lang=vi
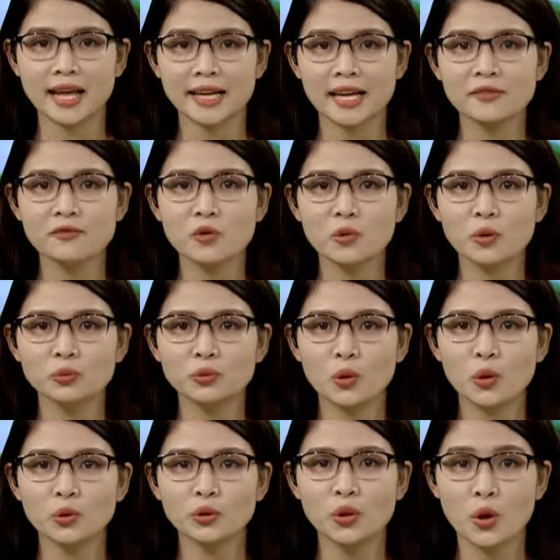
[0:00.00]
Tại các vùng
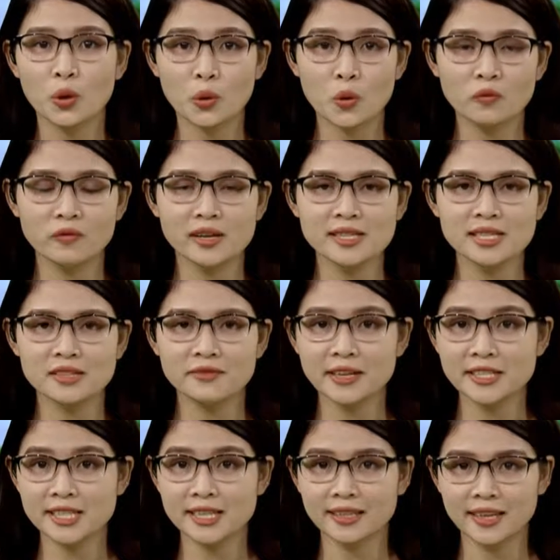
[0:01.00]
nông thôn, cùng với
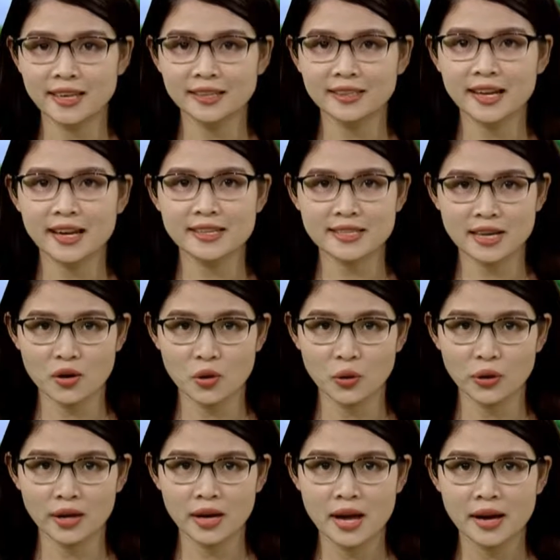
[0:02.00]
sự phát triển kinh tế xã
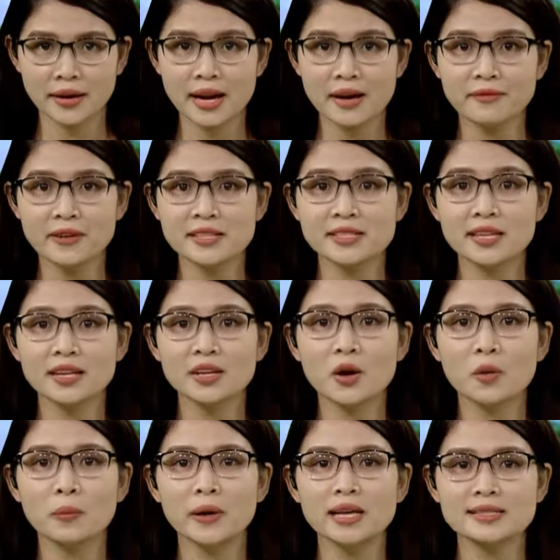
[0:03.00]
hội, đã phát
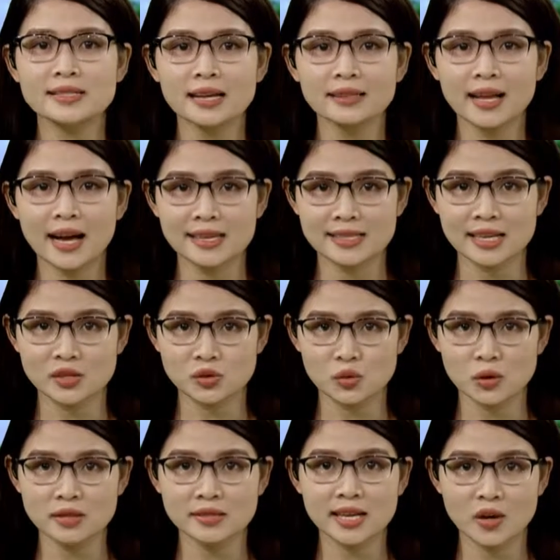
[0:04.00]
sinh không ít rác thải
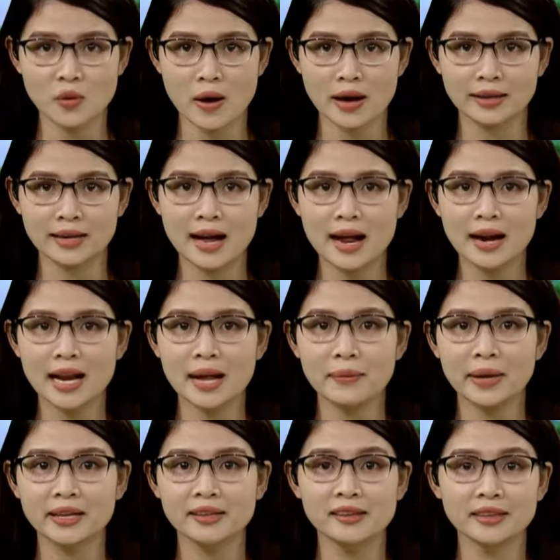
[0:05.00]
sản xuất, sinh hoạt,
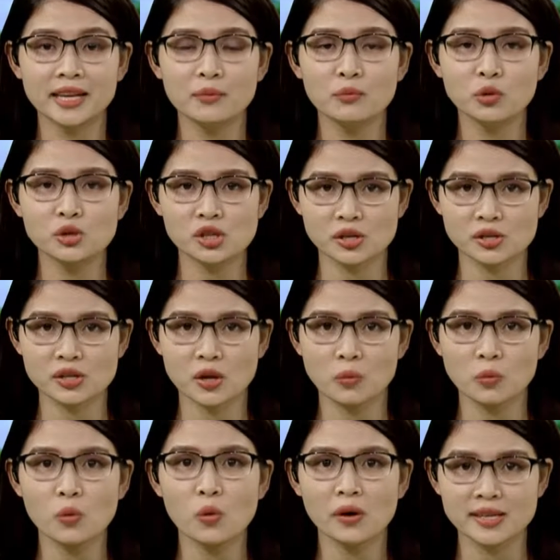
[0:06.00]
làm ảnh hưởng đến môi trường
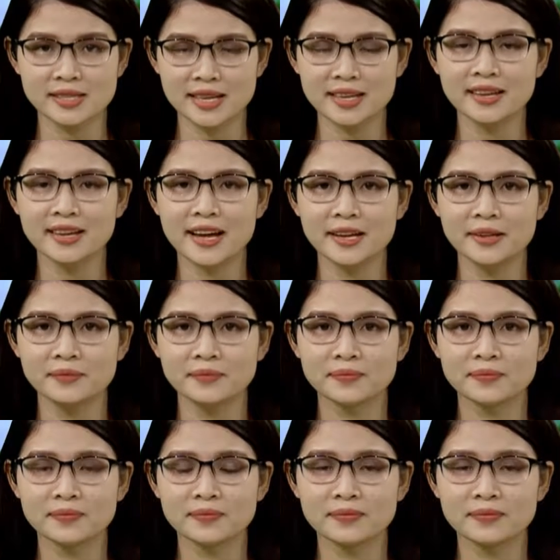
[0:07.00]
sống của người dân nơi đây.